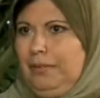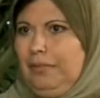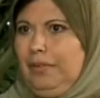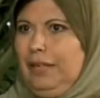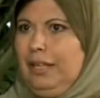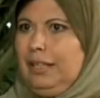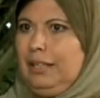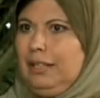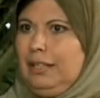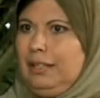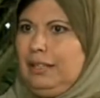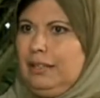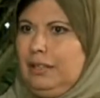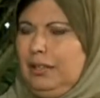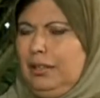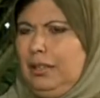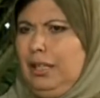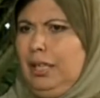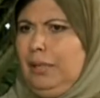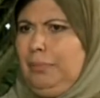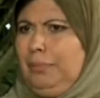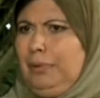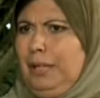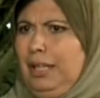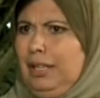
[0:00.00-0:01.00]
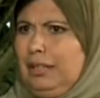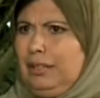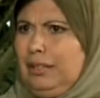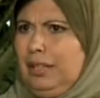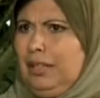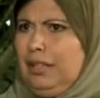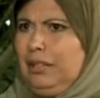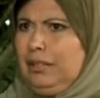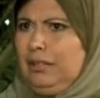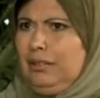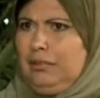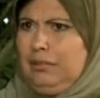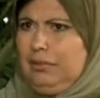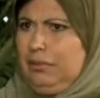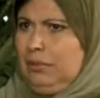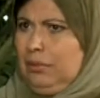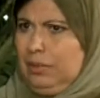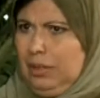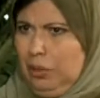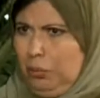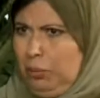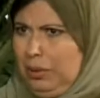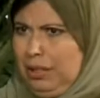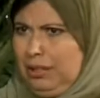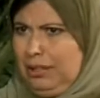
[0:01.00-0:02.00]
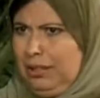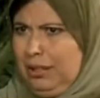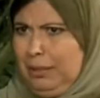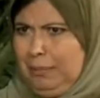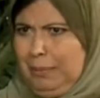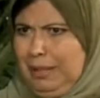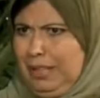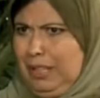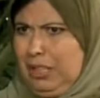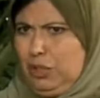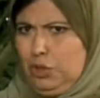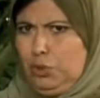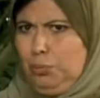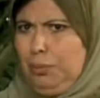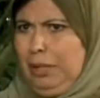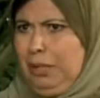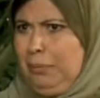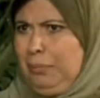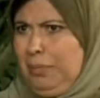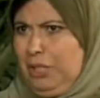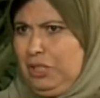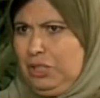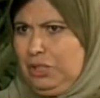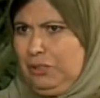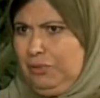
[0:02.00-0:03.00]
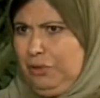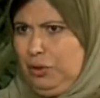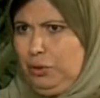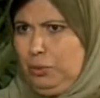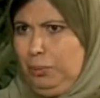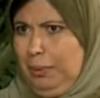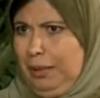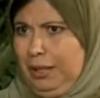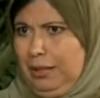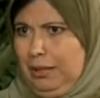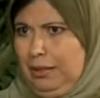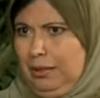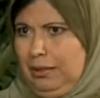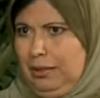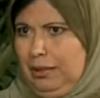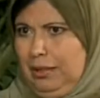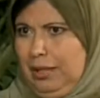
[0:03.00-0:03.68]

فانا ذهبت حتى دورات لمركز جمعه الماجد في دبي